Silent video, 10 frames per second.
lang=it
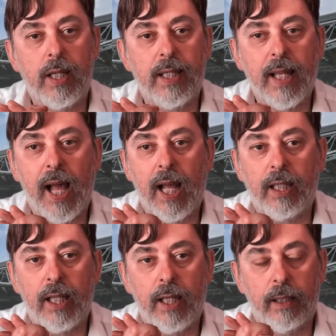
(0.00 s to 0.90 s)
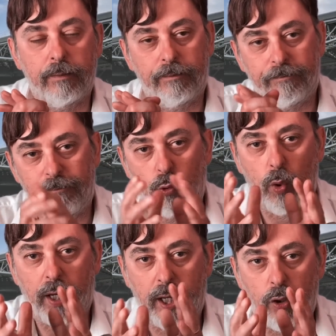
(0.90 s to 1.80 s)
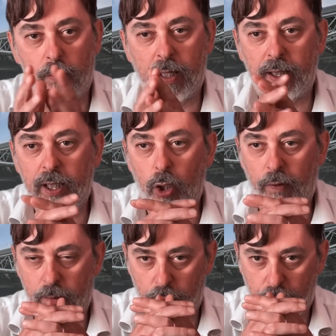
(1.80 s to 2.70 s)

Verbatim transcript: stadi, qualche domandina dovremmo